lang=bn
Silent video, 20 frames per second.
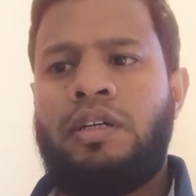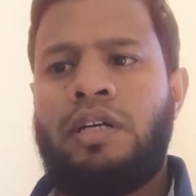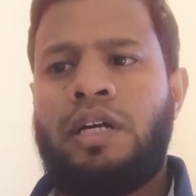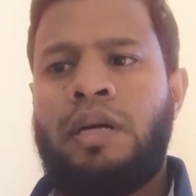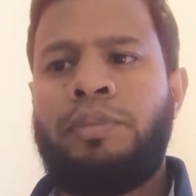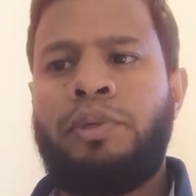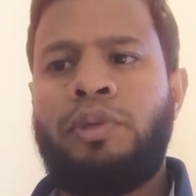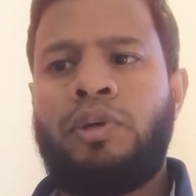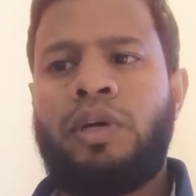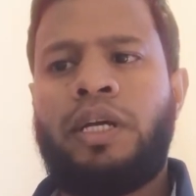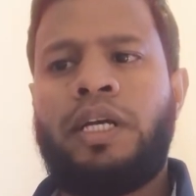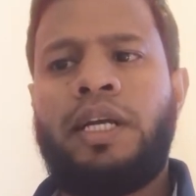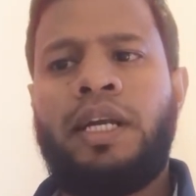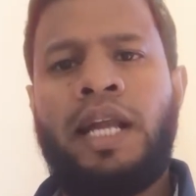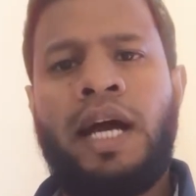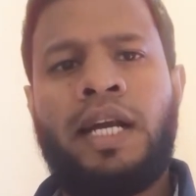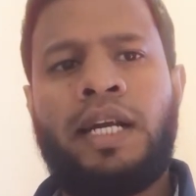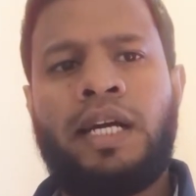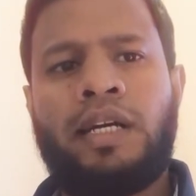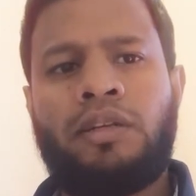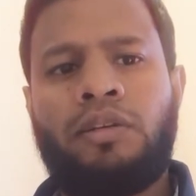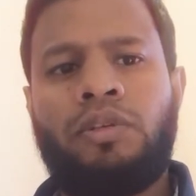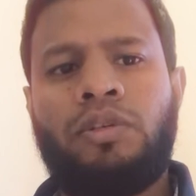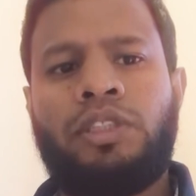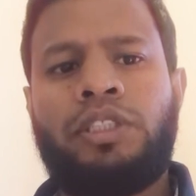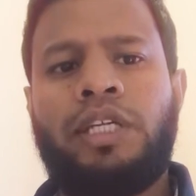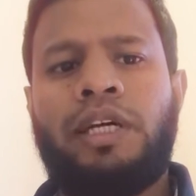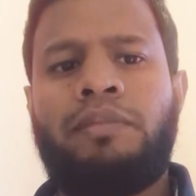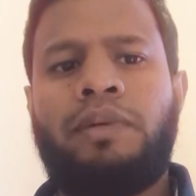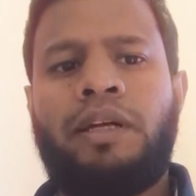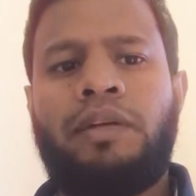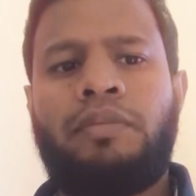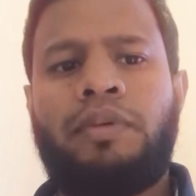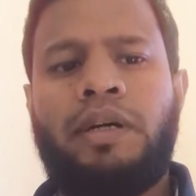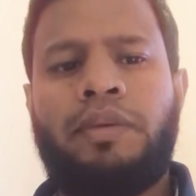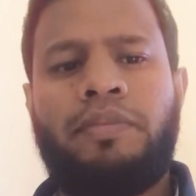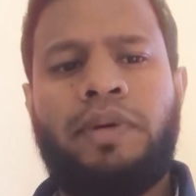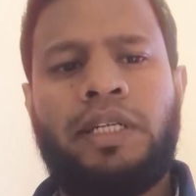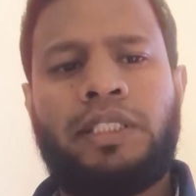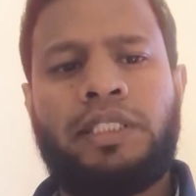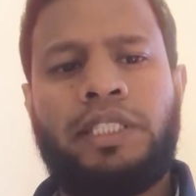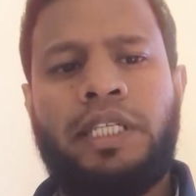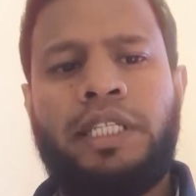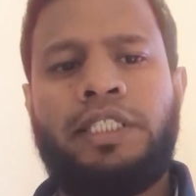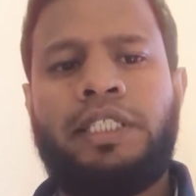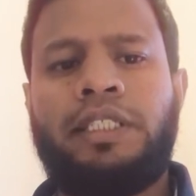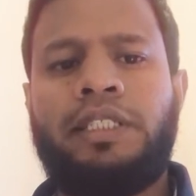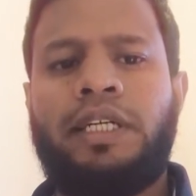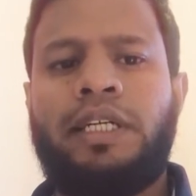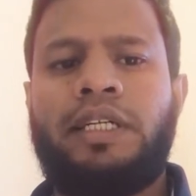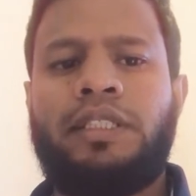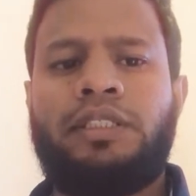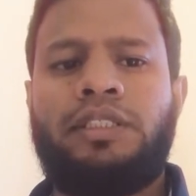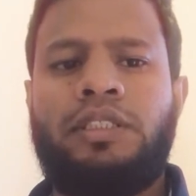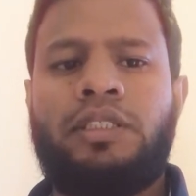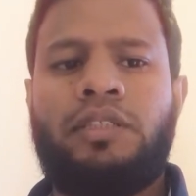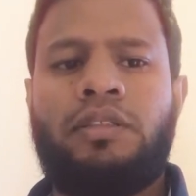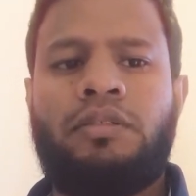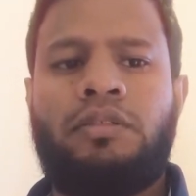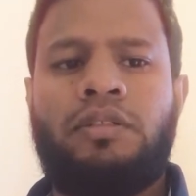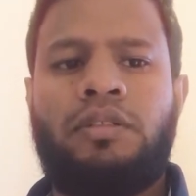আমি ওনাকে না ডাকলেও সে আমার পাশে এসে দাঁড়াচ্ছেন